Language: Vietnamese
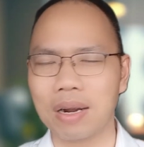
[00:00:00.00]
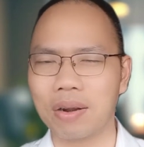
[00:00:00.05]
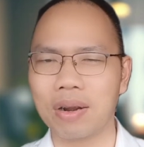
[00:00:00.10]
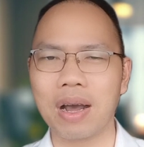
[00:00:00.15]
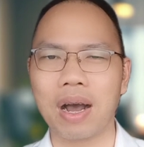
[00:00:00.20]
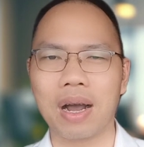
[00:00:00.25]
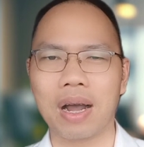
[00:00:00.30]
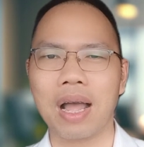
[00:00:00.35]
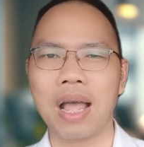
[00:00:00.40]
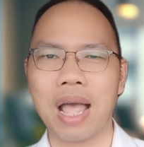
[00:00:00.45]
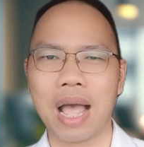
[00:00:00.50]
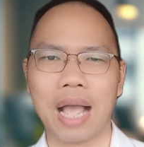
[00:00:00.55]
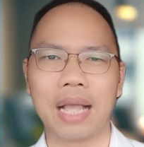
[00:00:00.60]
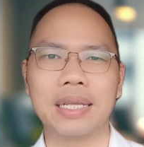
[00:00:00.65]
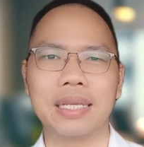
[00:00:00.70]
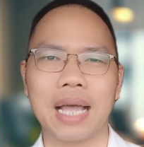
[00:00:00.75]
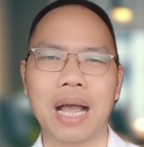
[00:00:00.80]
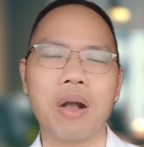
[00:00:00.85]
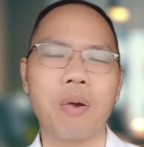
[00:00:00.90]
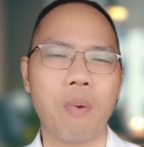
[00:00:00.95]
lượng ánh
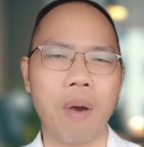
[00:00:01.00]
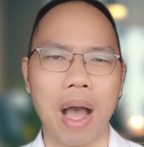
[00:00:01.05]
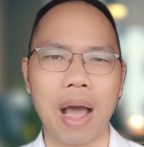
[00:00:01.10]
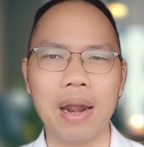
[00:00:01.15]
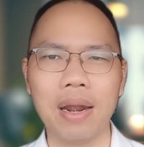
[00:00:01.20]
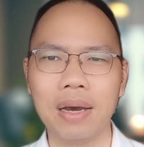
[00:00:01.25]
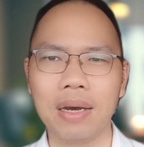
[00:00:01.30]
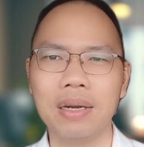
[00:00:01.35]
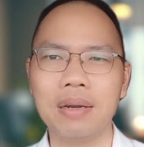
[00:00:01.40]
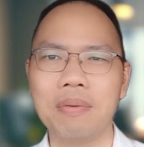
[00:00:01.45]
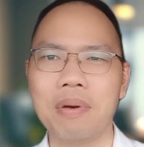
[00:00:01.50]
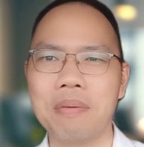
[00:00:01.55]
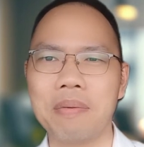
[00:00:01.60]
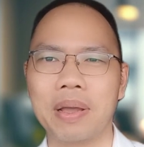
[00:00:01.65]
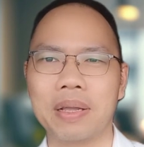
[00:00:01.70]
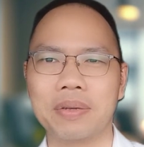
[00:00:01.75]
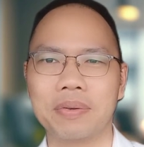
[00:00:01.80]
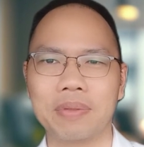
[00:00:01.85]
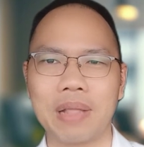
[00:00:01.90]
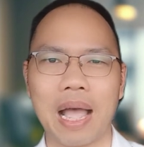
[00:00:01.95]
sáng quá lớn của ba
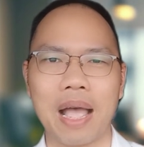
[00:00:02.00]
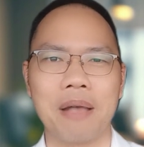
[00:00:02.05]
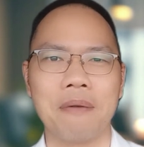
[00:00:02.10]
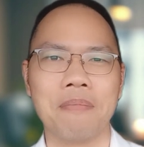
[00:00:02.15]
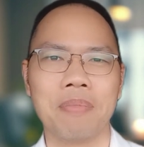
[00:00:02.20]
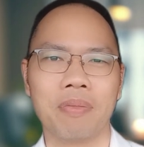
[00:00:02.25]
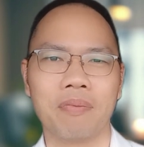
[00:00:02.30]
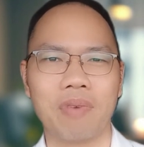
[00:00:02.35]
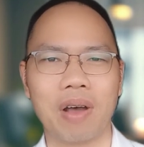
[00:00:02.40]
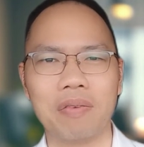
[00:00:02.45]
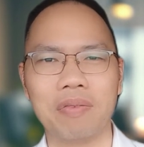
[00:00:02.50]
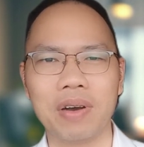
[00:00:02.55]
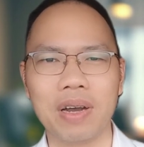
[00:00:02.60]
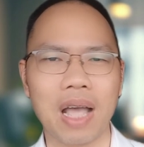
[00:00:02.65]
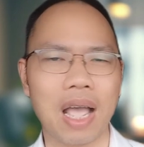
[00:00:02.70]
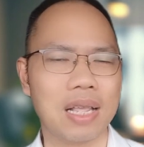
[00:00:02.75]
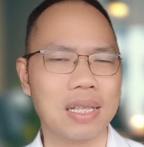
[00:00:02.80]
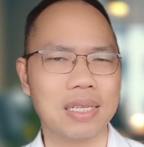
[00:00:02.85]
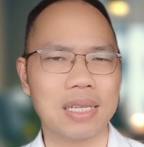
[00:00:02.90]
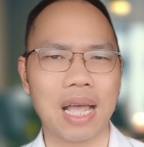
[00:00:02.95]
mẹ chúng ta. Và với
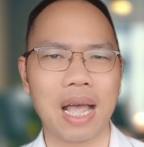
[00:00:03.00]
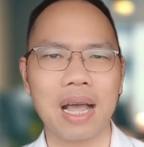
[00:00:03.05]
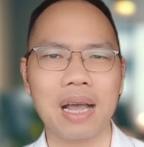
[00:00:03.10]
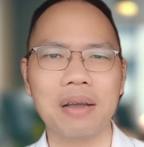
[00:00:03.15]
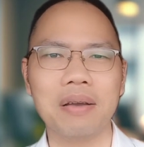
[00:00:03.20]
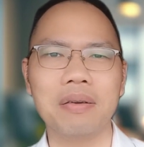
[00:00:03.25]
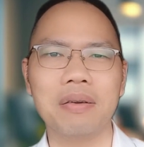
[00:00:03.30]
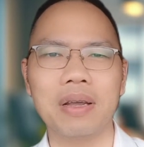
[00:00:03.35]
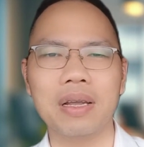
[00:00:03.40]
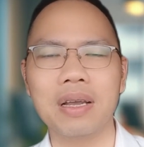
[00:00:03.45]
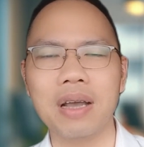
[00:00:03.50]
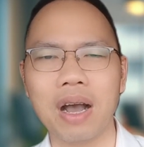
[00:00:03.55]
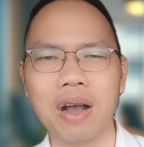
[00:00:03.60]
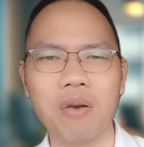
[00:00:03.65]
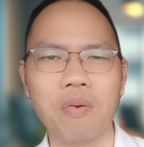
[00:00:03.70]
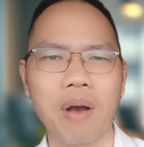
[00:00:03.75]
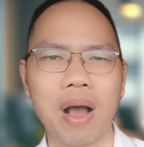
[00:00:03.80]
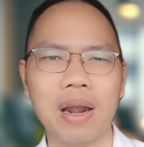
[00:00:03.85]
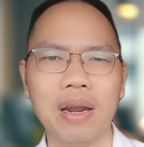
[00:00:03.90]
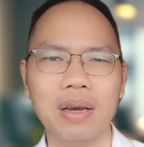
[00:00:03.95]
ánh sáng cái ngưỡng
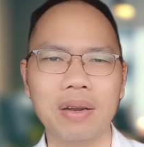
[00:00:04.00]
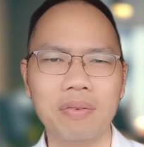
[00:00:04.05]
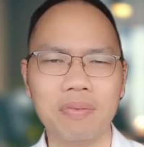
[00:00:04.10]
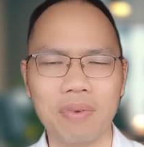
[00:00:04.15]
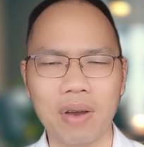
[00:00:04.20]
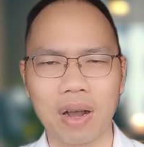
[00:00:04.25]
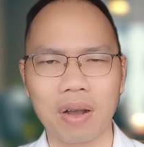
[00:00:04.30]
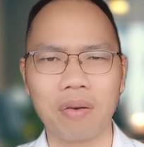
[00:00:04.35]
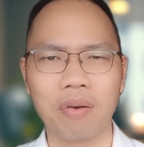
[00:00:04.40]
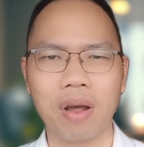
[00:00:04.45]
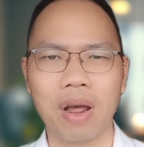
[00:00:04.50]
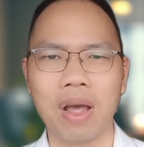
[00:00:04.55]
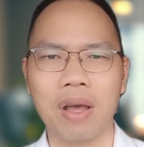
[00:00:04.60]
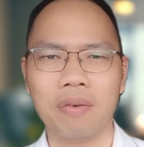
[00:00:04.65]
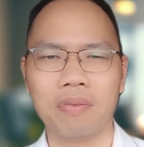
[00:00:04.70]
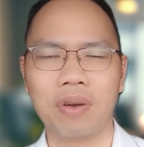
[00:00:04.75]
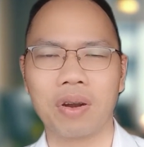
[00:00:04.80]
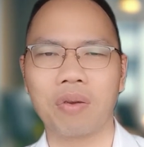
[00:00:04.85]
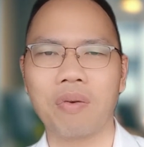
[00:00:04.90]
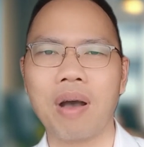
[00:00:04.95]
quá lớn vượt
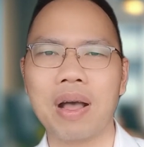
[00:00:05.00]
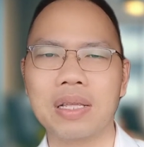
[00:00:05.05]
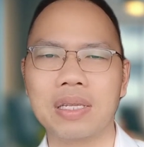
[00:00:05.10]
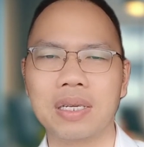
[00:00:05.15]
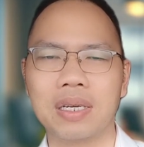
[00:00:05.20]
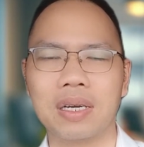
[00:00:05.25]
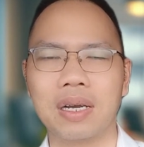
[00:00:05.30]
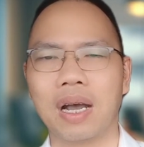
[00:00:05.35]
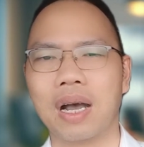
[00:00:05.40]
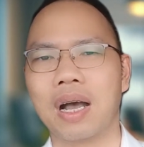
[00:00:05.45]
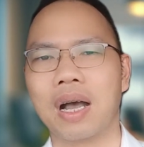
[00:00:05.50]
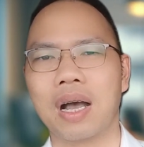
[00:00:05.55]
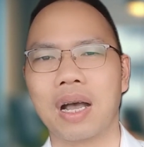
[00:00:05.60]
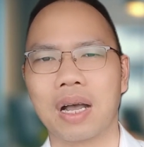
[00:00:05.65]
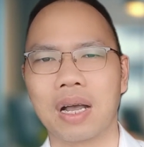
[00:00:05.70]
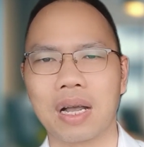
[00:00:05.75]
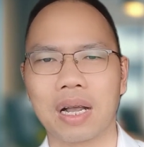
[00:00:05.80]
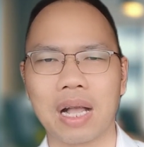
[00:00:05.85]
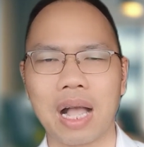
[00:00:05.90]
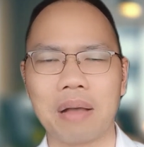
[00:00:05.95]
vượt qua sự
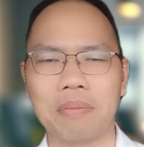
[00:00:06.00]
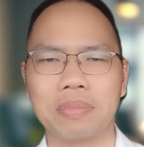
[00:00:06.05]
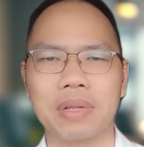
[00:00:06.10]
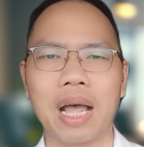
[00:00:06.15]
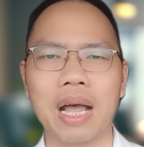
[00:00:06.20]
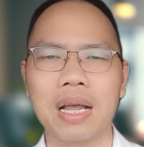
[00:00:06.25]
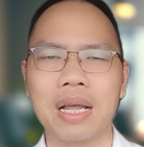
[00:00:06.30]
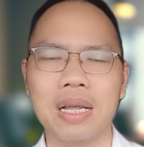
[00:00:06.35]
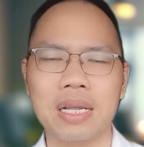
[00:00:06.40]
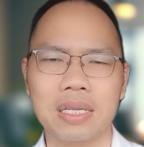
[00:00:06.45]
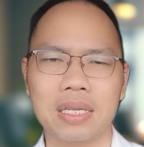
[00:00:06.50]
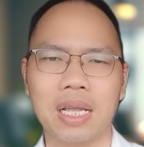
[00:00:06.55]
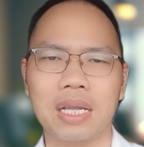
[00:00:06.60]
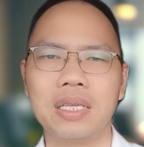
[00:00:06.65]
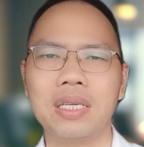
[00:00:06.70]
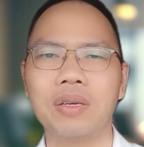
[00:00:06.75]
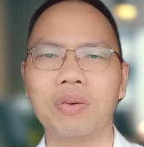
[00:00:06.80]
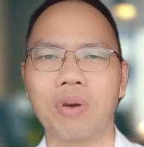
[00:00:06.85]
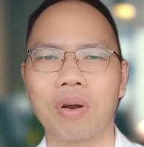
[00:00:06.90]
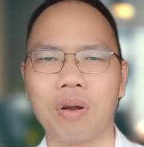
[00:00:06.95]
à, cảm giác dễ
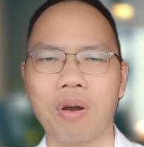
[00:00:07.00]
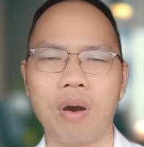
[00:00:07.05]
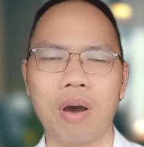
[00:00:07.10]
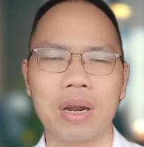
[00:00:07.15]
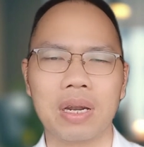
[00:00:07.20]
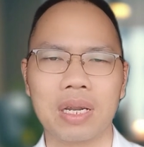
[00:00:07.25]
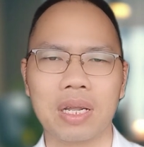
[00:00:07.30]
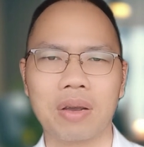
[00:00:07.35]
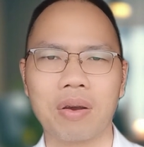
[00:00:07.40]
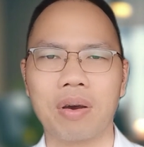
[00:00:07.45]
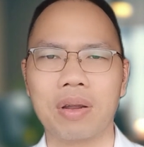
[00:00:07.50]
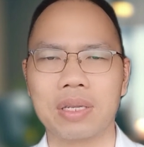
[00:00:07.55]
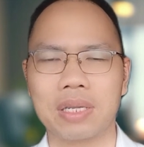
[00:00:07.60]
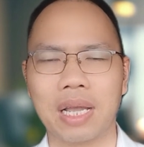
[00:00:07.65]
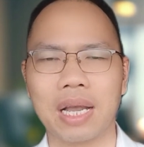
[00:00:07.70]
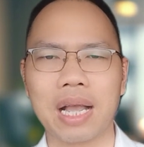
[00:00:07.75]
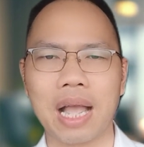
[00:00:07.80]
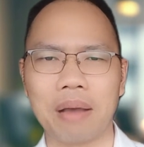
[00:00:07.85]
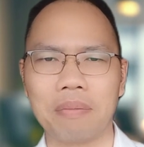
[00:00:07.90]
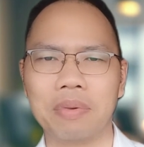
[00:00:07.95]
chịu của con thì con
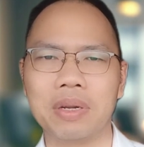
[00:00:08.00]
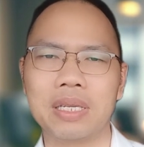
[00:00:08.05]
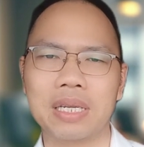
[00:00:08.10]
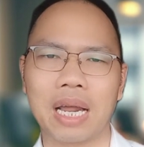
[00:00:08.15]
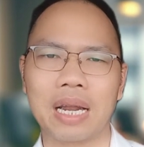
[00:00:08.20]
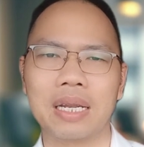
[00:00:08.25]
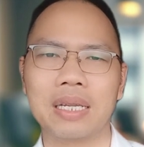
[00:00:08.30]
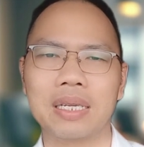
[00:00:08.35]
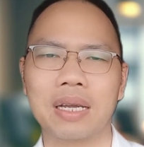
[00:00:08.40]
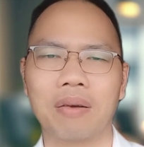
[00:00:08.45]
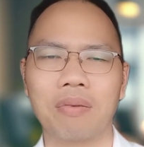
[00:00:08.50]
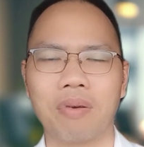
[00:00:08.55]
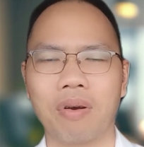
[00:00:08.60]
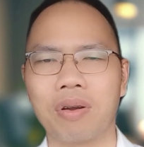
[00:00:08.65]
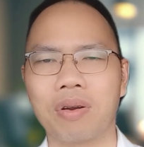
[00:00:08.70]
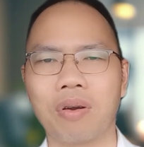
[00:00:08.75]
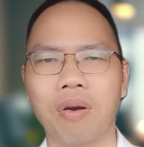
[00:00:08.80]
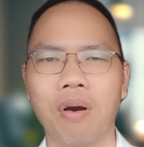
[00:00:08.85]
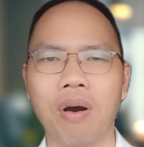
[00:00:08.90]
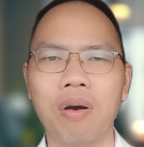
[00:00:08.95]
sẽ cảm thấy trằn trọc,
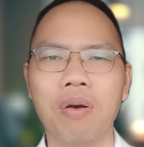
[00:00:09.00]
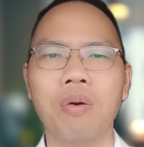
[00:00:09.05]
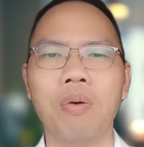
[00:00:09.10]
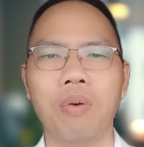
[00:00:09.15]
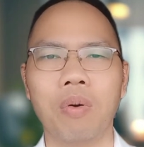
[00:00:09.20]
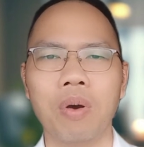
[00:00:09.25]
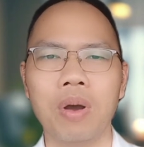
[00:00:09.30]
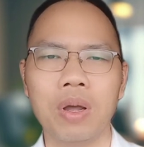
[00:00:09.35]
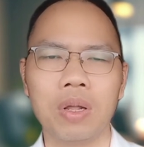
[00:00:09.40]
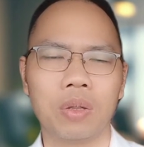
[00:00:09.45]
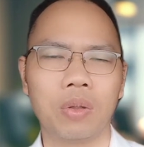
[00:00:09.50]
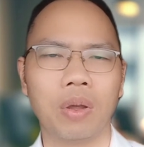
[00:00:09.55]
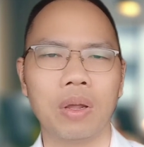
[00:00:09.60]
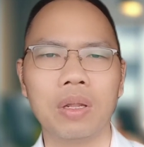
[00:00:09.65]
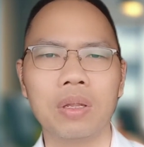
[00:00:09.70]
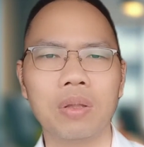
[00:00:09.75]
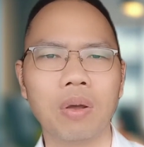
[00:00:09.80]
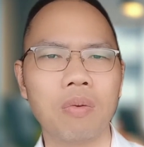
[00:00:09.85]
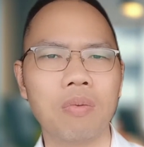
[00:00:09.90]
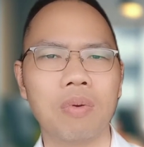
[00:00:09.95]
con khó ngủ,
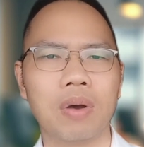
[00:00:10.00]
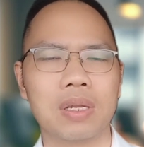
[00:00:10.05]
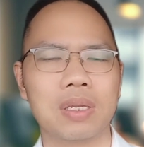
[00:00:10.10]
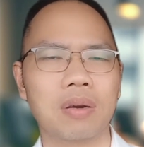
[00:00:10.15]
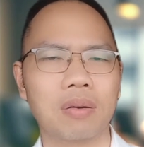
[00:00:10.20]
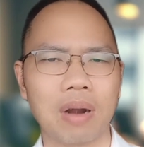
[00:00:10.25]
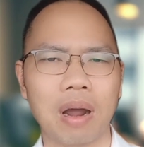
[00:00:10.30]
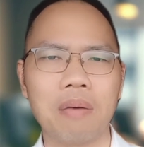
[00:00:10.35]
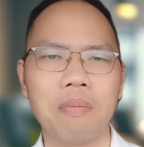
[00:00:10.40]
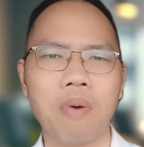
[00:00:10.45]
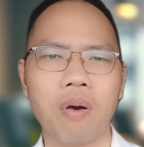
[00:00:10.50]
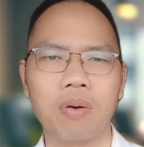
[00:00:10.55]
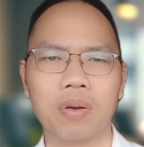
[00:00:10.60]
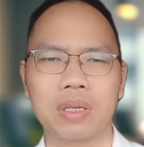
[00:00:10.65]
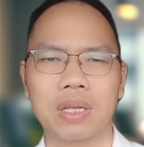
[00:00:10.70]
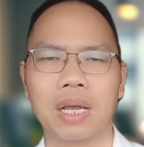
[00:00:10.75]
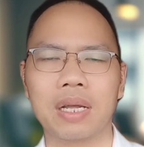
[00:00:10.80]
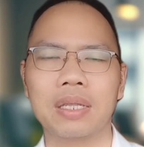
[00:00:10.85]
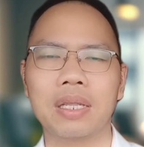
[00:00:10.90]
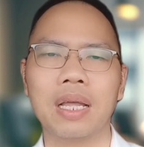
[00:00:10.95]
tuyến tùng ở trong não bộ
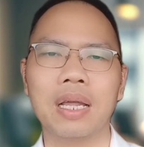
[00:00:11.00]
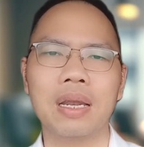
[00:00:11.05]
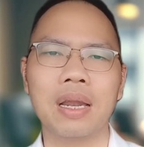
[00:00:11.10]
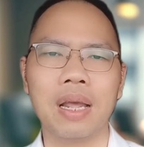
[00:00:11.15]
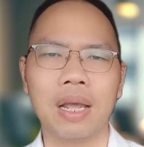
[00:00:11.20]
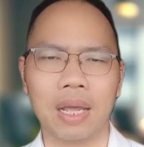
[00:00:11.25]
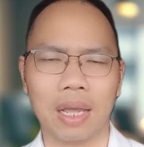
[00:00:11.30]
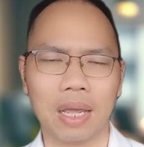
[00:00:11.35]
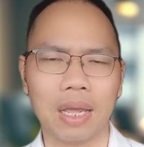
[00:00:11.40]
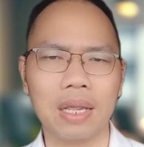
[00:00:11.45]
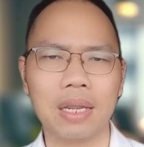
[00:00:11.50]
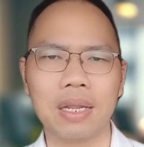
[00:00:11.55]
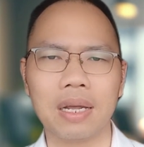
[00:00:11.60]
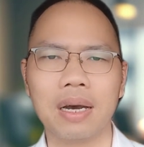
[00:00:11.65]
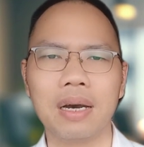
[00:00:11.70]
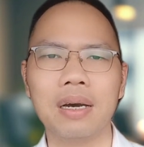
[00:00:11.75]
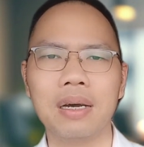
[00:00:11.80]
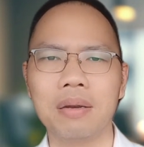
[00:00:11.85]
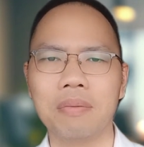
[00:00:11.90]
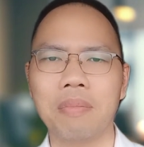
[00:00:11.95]
sẽ tiết ít
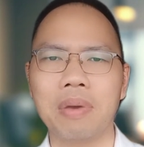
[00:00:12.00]
hơn